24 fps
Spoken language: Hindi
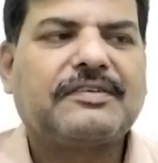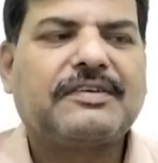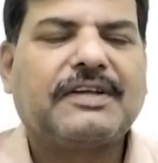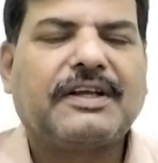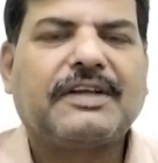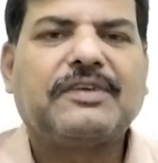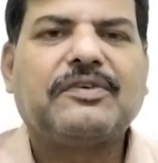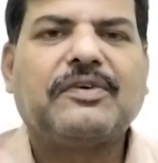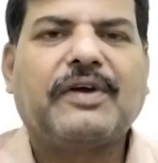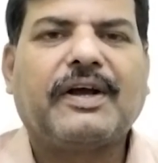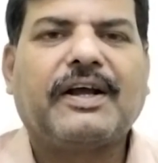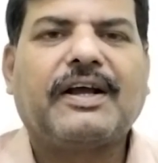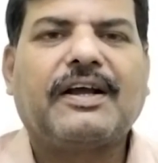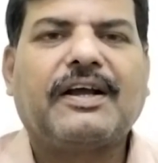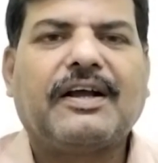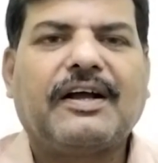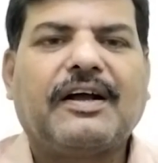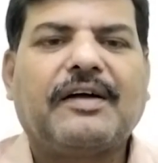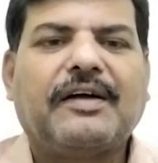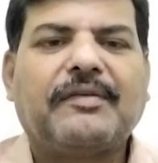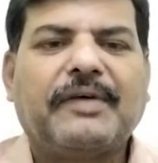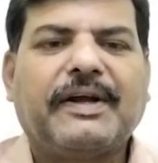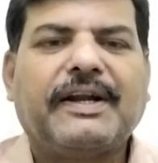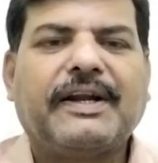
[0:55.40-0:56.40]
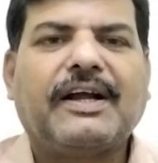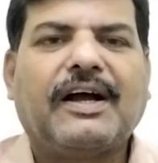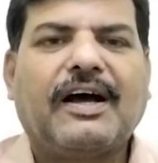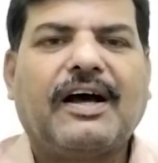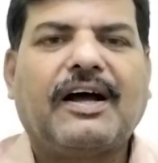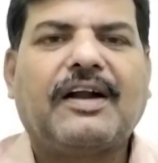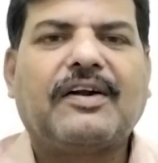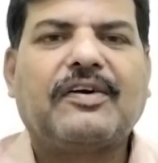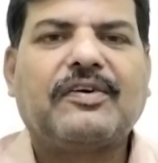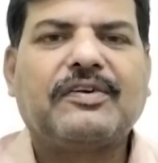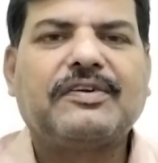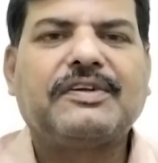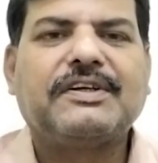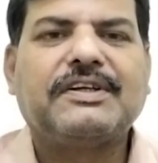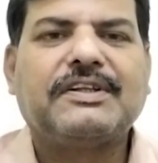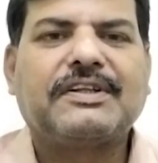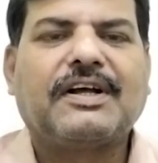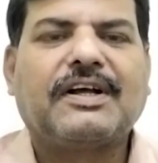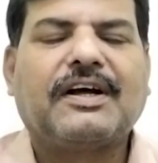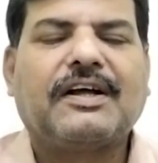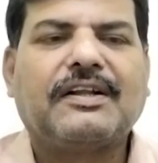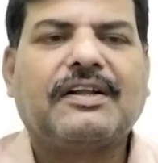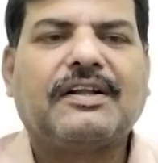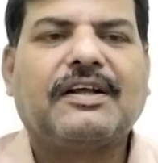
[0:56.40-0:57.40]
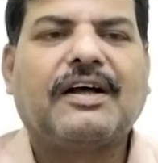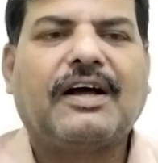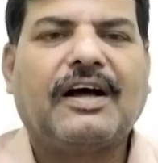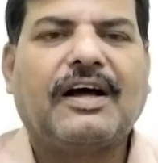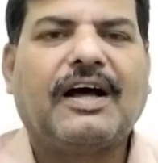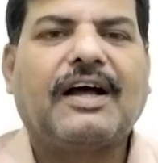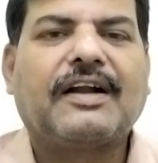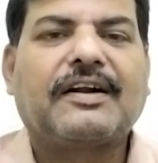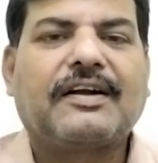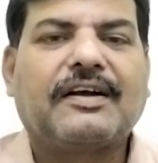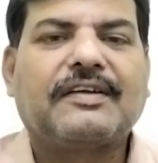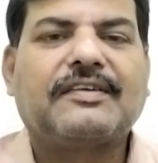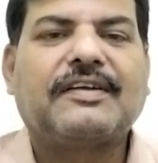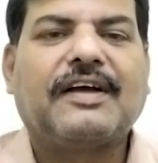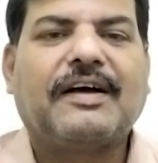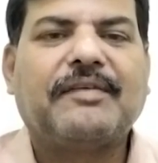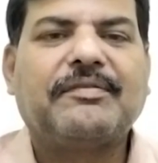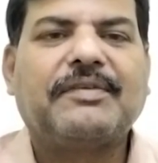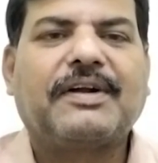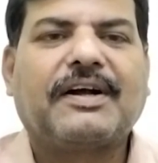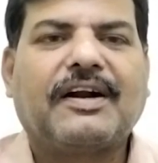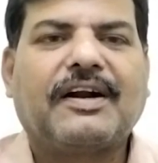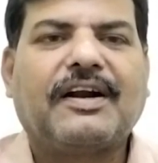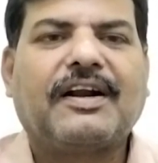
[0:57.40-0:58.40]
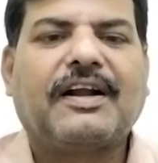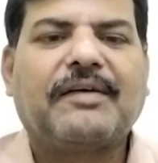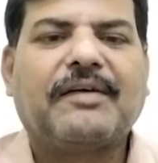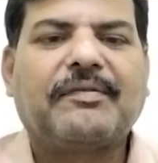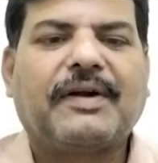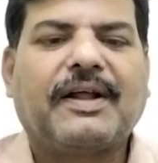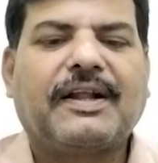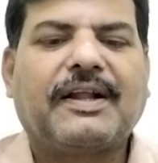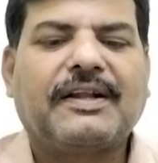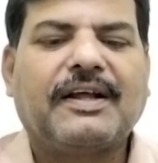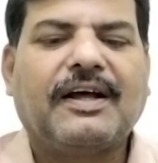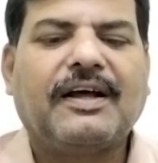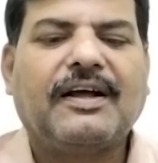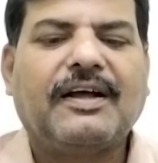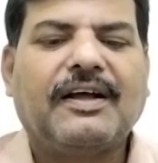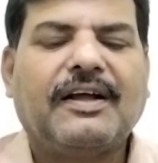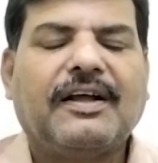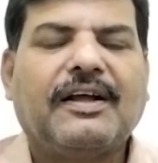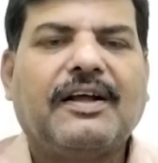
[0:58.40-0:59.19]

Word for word: से जो है हमारी हार हार का सामना हार का सामना करना पड़ा था